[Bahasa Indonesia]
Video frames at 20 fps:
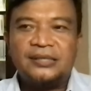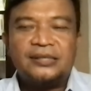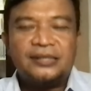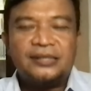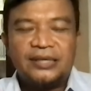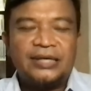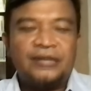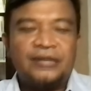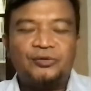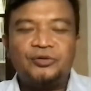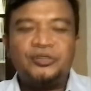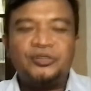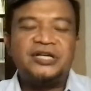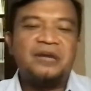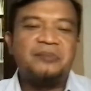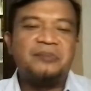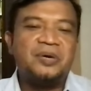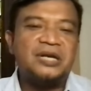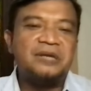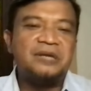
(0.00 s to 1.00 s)
itu
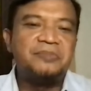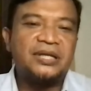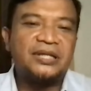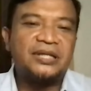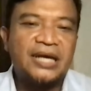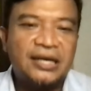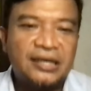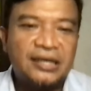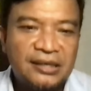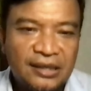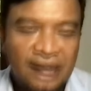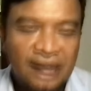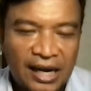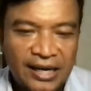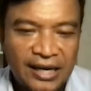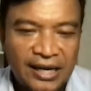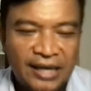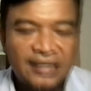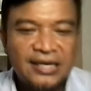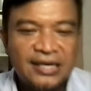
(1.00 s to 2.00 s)
tidak melibatkan
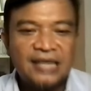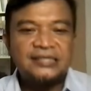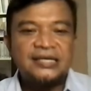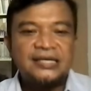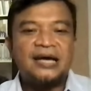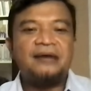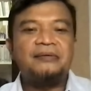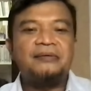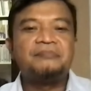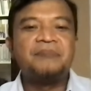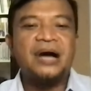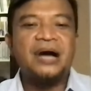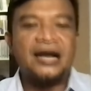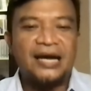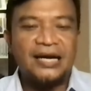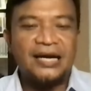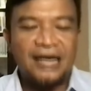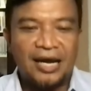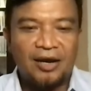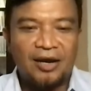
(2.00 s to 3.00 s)
rakyat Gaza.
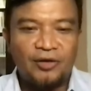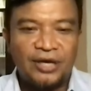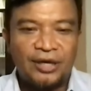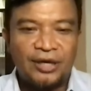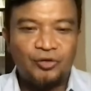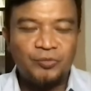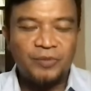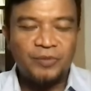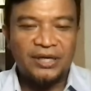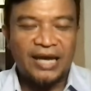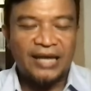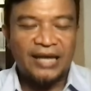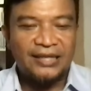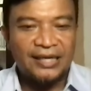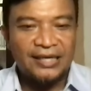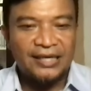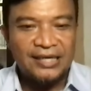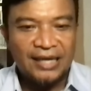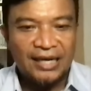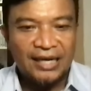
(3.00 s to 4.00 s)
Bahkan kalau yang itu
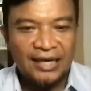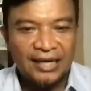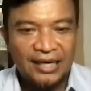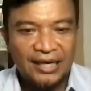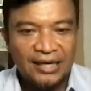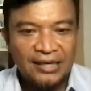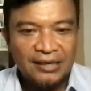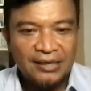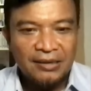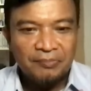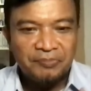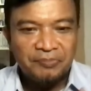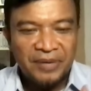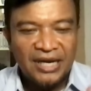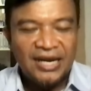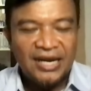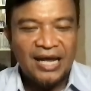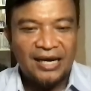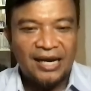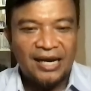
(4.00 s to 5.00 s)
berkaitan dengan
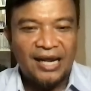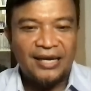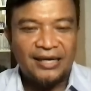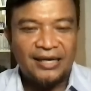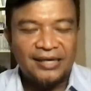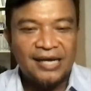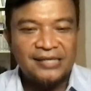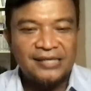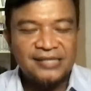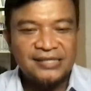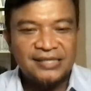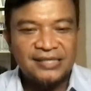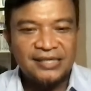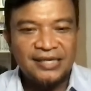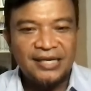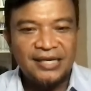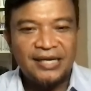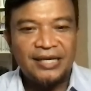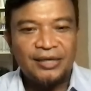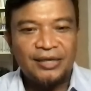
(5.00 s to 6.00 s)
pilihan rakyat Gaza
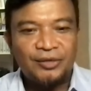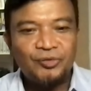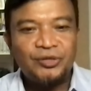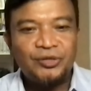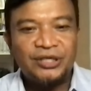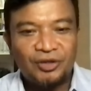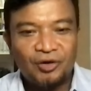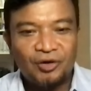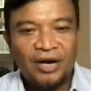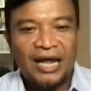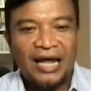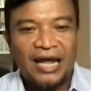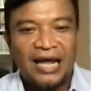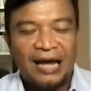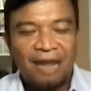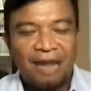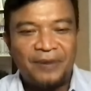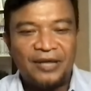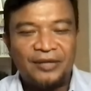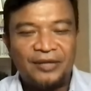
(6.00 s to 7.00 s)
sendiri itu ditolak.
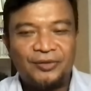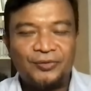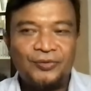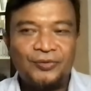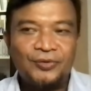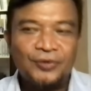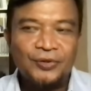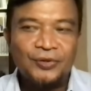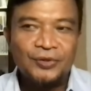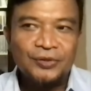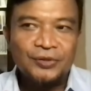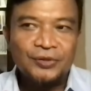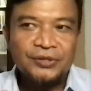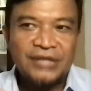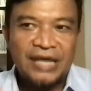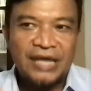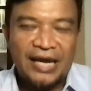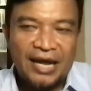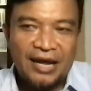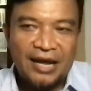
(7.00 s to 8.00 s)
Apa itu?
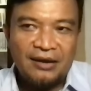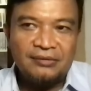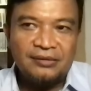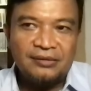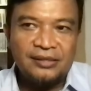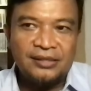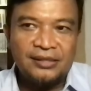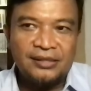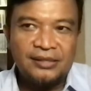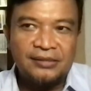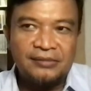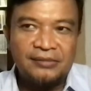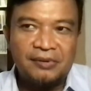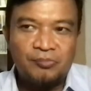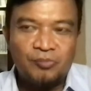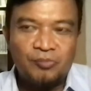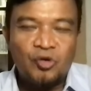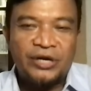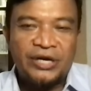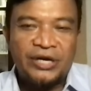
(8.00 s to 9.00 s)
Saya eh,
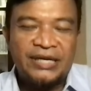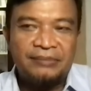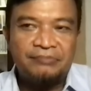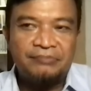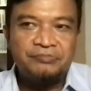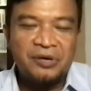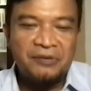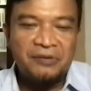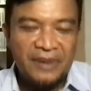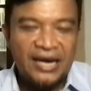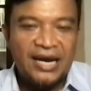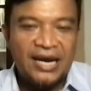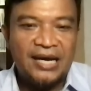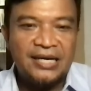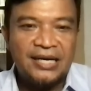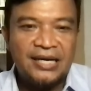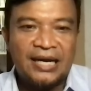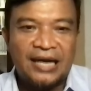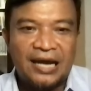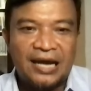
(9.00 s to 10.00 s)
mungkin berbeda
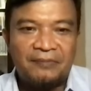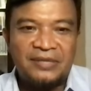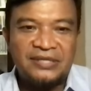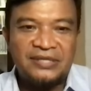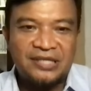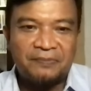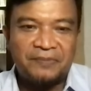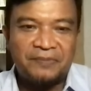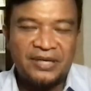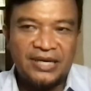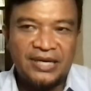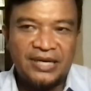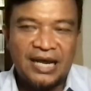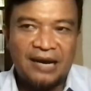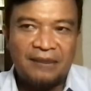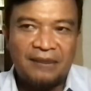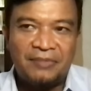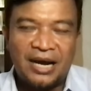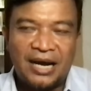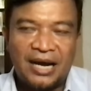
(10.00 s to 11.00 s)
dengan Hamas, tapi di
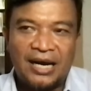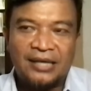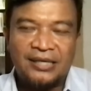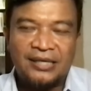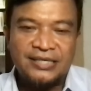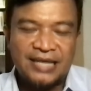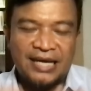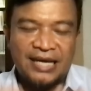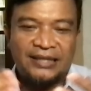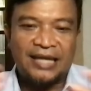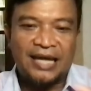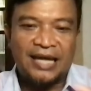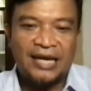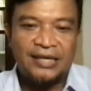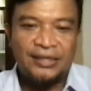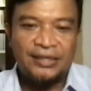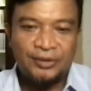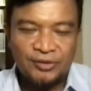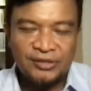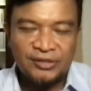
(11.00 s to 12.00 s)
dalam hal kenyataan
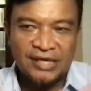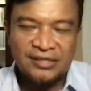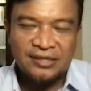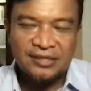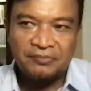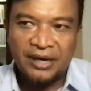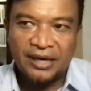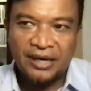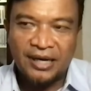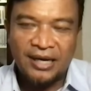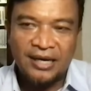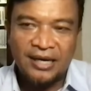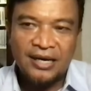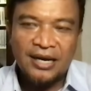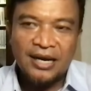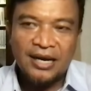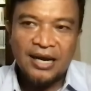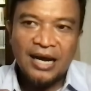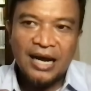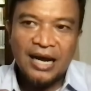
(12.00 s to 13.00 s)
itu saya sampaikan
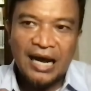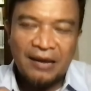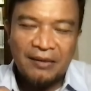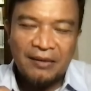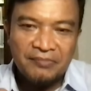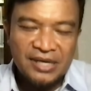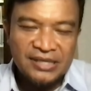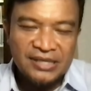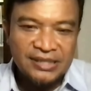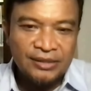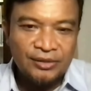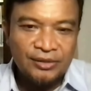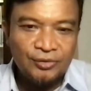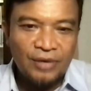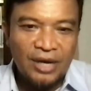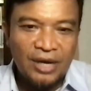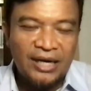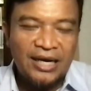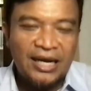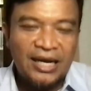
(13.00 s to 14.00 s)
Hamas
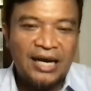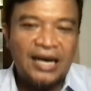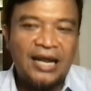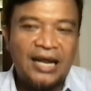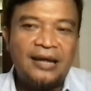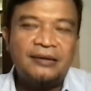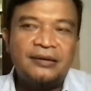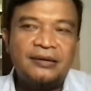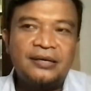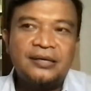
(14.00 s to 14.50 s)
itu adalah